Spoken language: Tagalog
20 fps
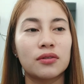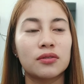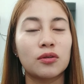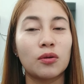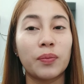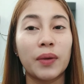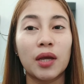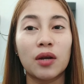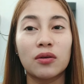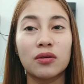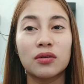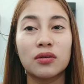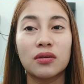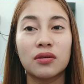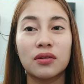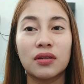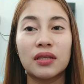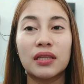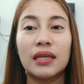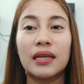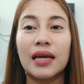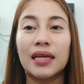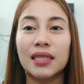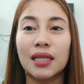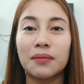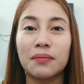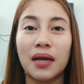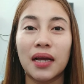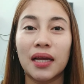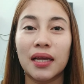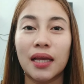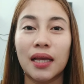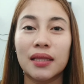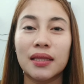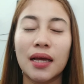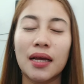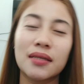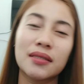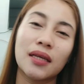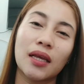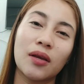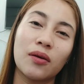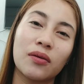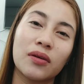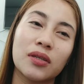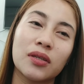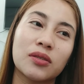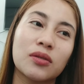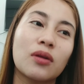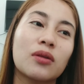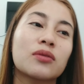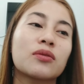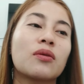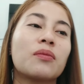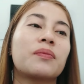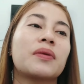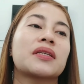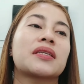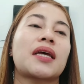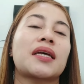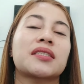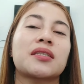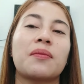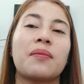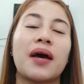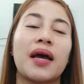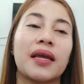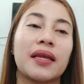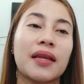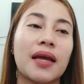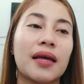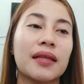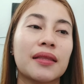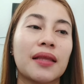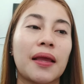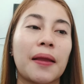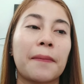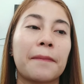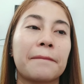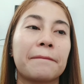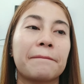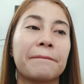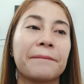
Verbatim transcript: So, pero hindi natin makikita kasi yung result kapag sasamahin natin.